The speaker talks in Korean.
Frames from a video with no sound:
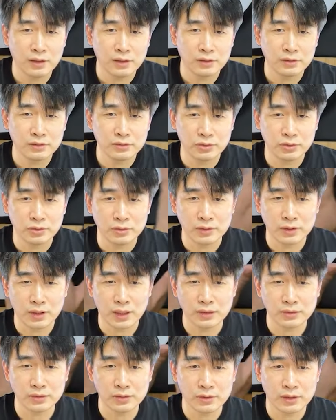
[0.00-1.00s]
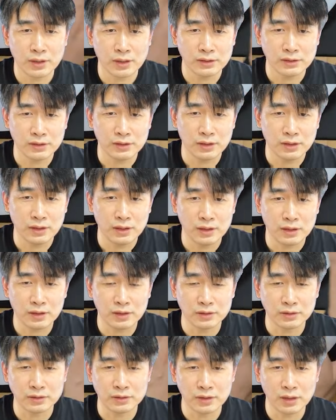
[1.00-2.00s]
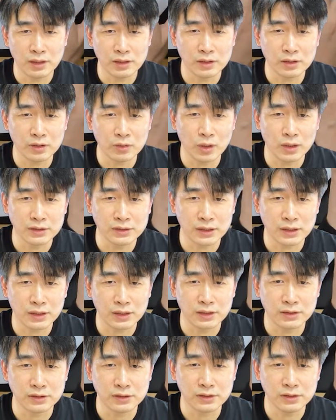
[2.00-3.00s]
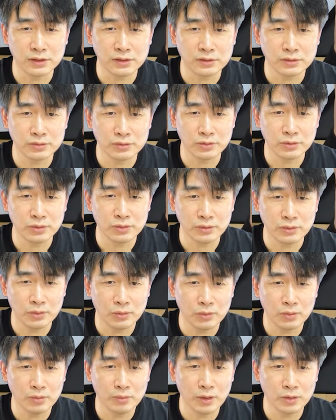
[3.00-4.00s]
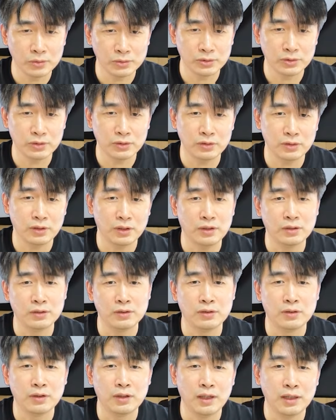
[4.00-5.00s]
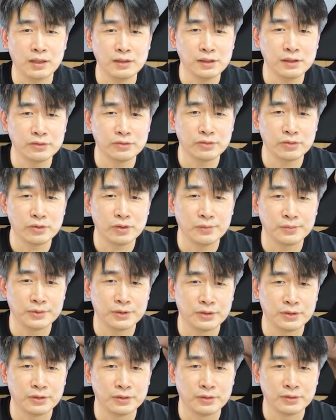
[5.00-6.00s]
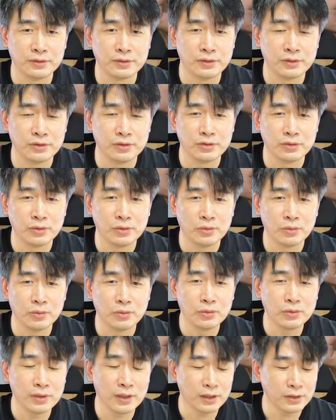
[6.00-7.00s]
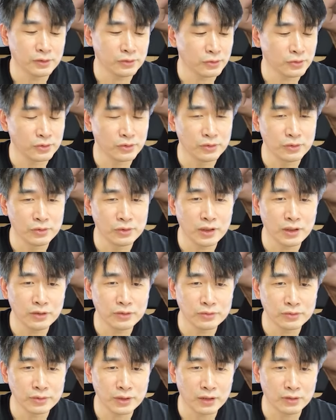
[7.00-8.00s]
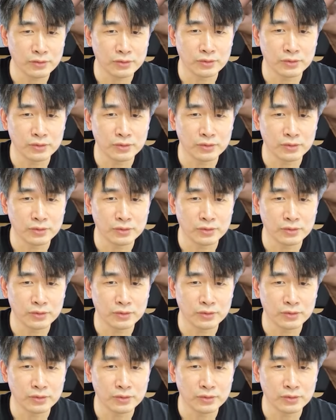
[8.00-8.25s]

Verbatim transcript: 그죠? 5가지가 그 딸기 과자까지 그죠? 55,000원이에요. 안 살 수가 없죠. 온 가족을 위한 유산균.